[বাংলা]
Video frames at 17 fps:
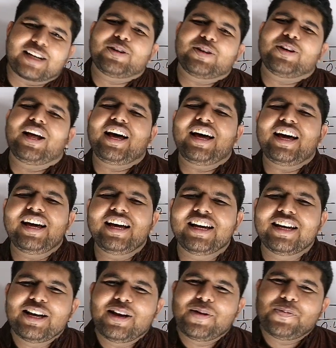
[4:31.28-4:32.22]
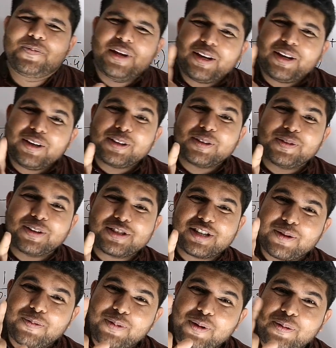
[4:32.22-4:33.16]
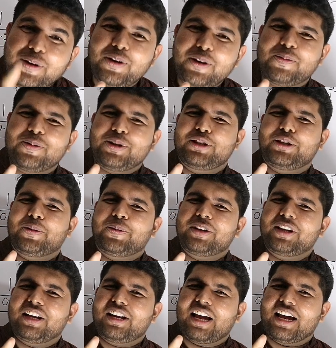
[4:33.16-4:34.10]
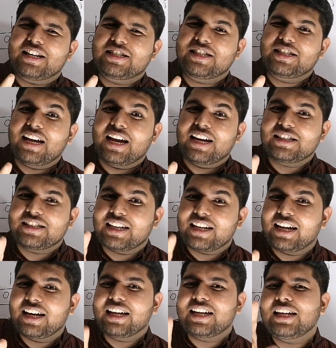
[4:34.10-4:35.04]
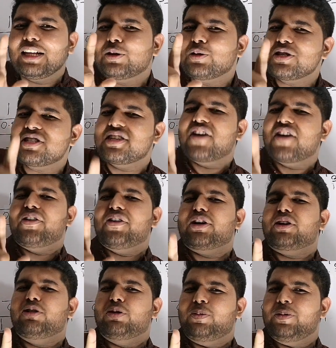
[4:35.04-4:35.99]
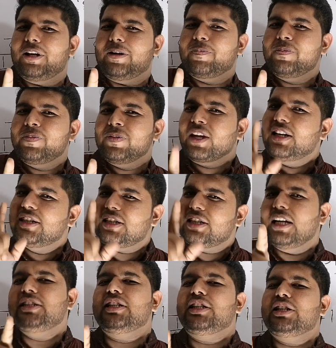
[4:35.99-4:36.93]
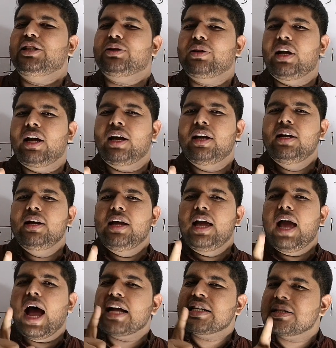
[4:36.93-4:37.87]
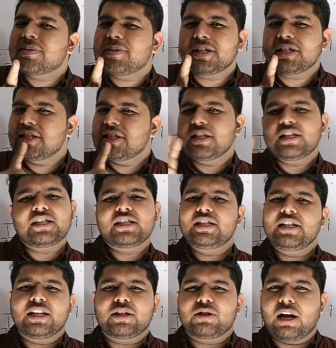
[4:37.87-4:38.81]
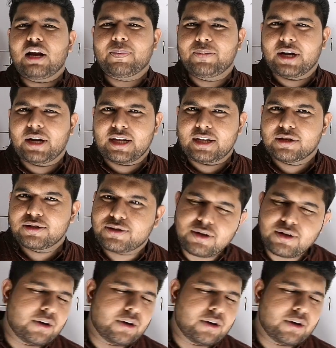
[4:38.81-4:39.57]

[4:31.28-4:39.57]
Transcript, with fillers: যেগুলা বিগত বছরে বিভিন্ন বিশ্ববিদ্যালয়ে আসছে আর যেখানে গিয়ে তুই সাফার করবি সেই জিনিসগুলা আজে বাজে জিনিস নিয়ে তো লাভ নাই